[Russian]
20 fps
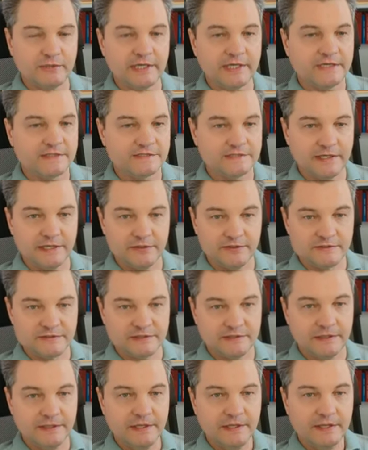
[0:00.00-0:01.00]
не
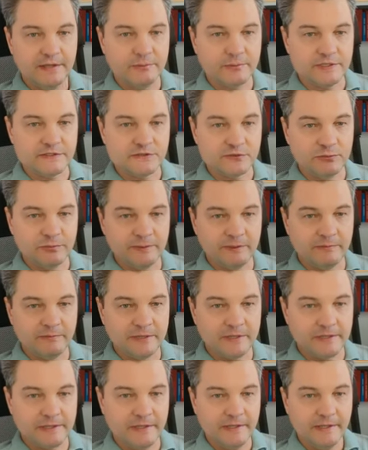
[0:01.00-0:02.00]
касаются преступного
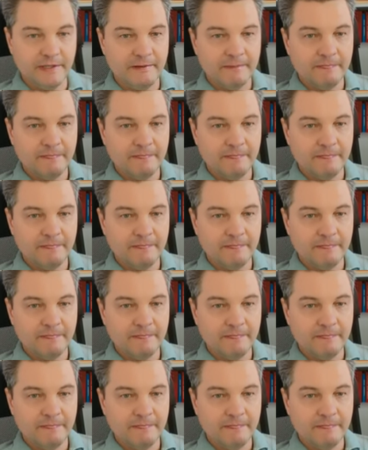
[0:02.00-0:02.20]
мира.